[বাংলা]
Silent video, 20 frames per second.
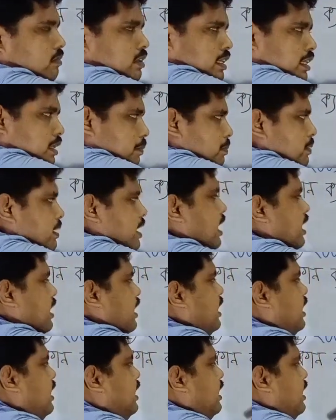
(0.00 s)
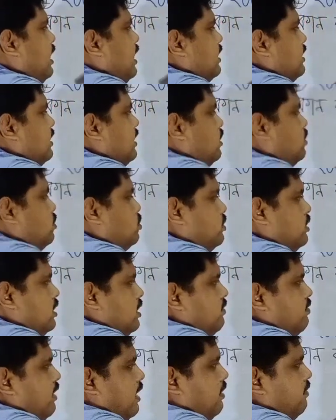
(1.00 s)
লিপিয়ার তাহলে দুদিন
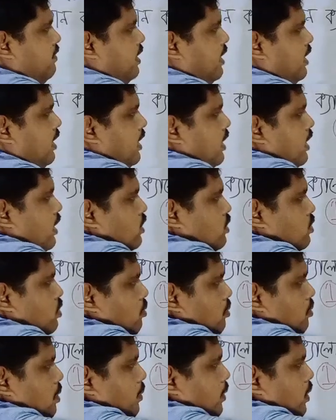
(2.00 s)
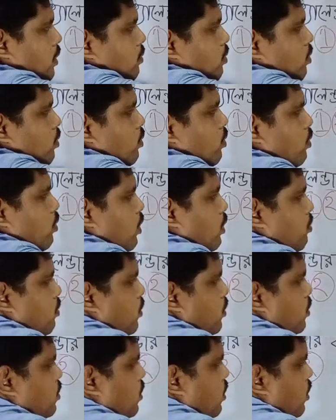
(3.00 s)
বাড়বে সময় পরে মঙ্গল
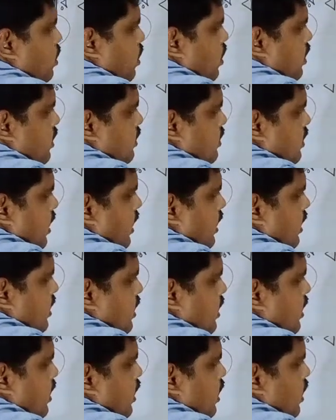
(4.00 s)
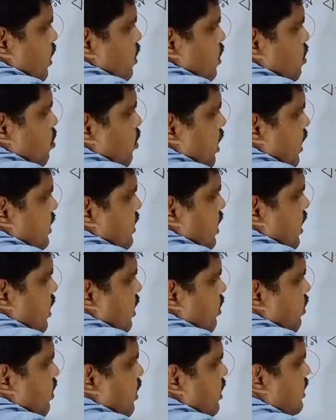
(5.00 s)
বুধ অর্থাৎ দু
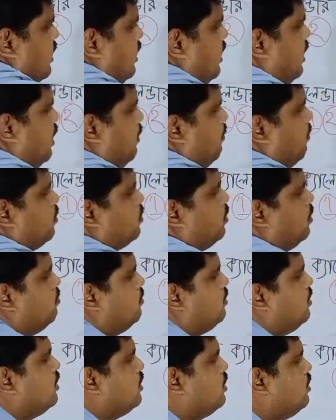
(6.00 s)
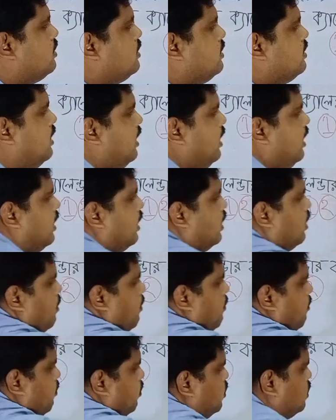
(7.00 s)
সালের প্রথম দিনটা হচ্ছে
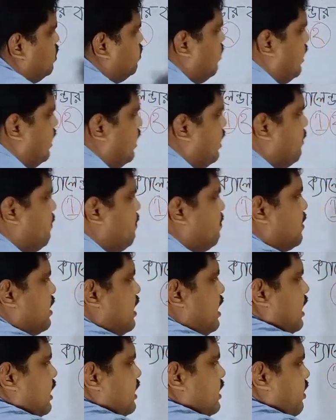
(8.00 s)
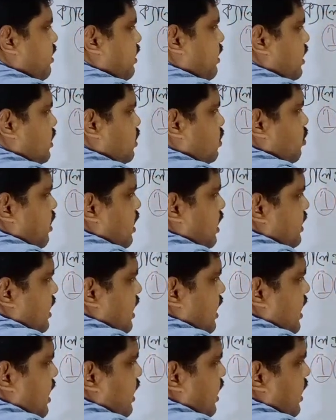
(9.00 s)
বুধবার তাহলে দু
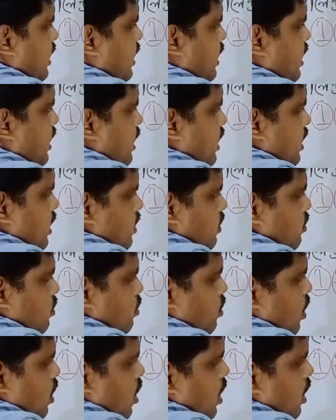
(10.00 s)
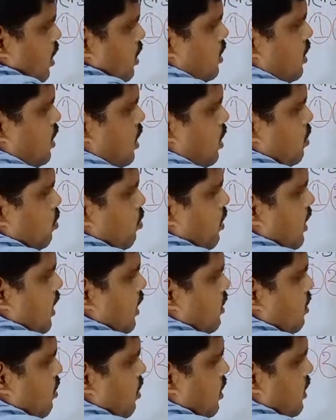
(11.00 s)
হাজার দশ দু হাজার
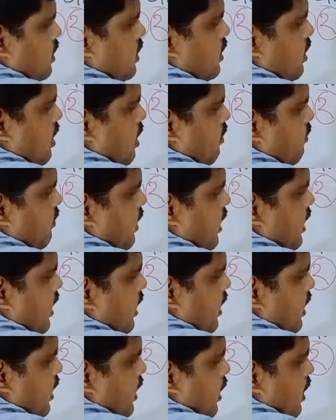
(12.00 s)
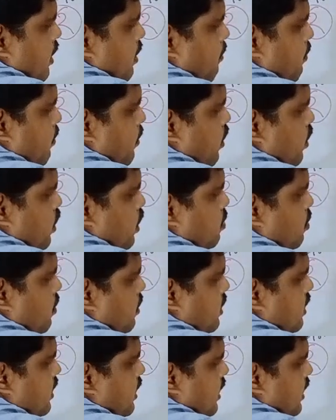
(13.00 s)
দশ কী হবে
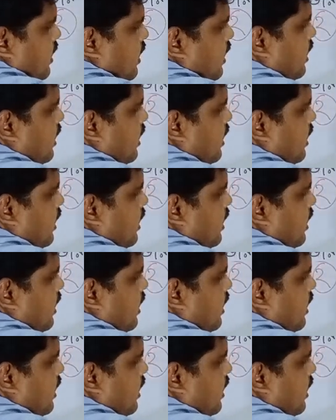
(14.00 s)
বৃহস্পতি